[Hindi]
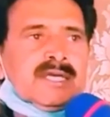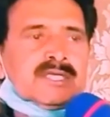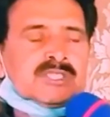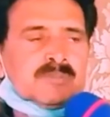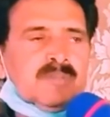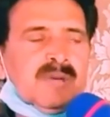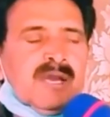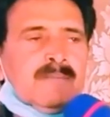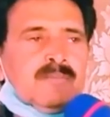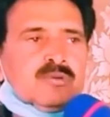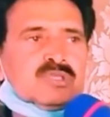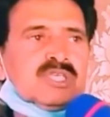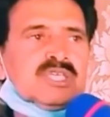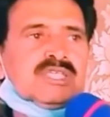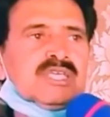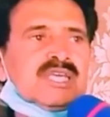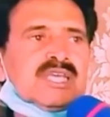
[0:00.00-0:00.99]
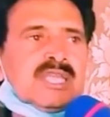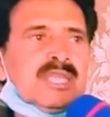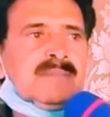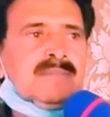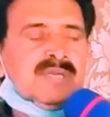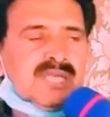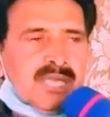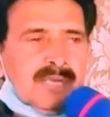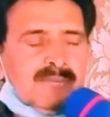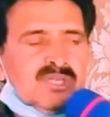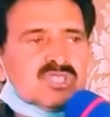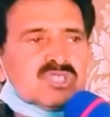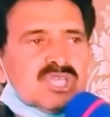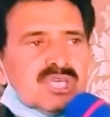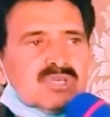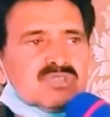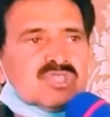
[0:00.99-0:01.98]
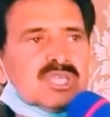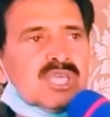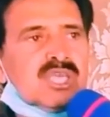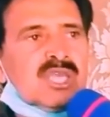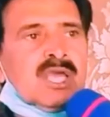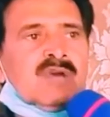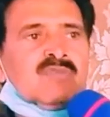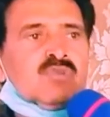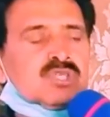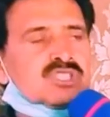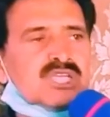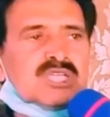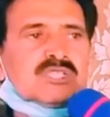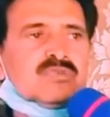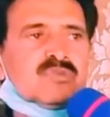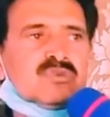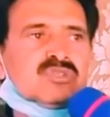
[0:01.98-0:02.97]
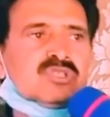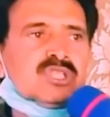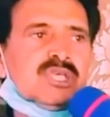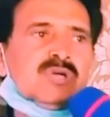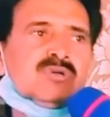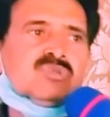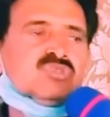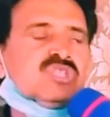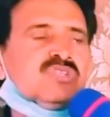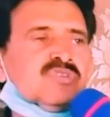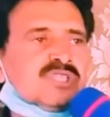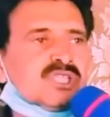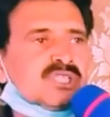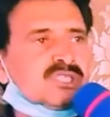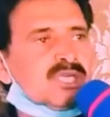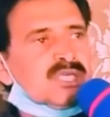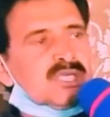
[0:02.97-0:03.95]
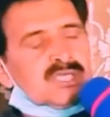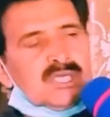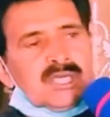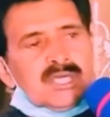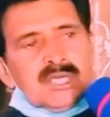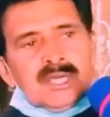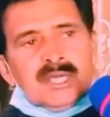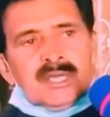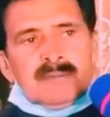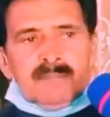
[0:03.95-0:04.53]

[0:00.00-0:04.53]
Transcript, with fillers: इसबाब होते हैं या केमे, केमिस्ट्री होती है वो ट्रांसफ़र होती है और उसी वजह से ये